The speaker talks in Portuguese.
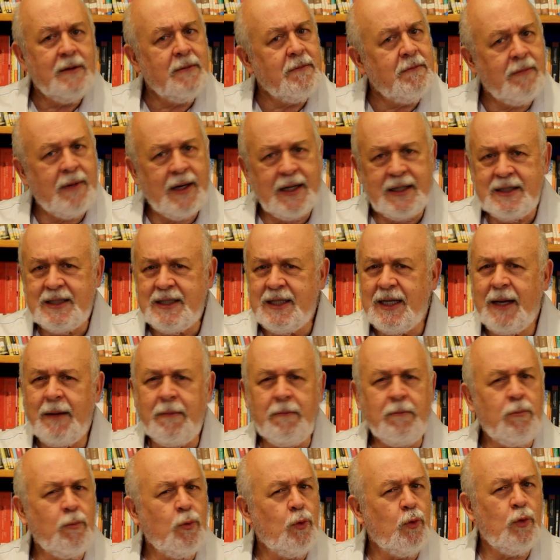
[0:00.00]
Mas é
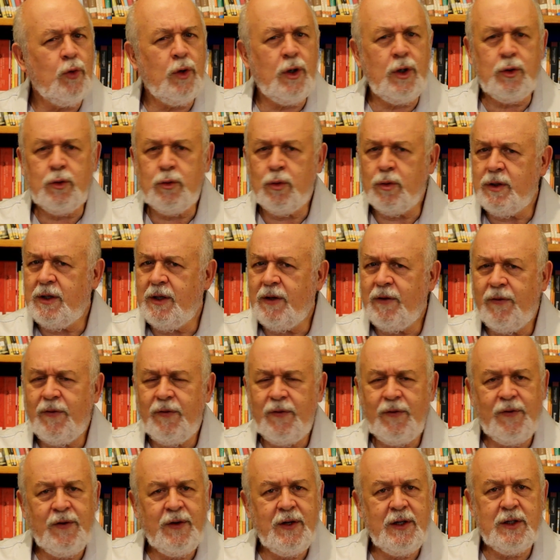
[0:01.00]
muito
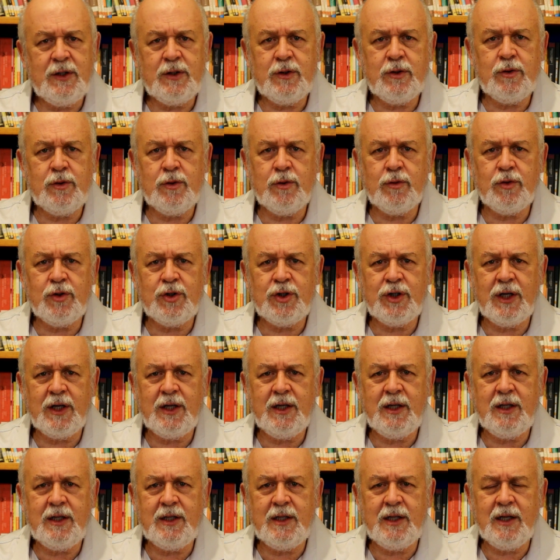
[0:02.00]
difícil,
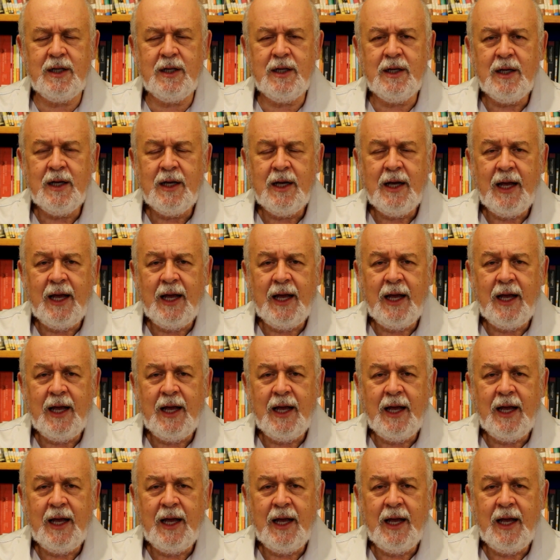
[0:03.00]
gente.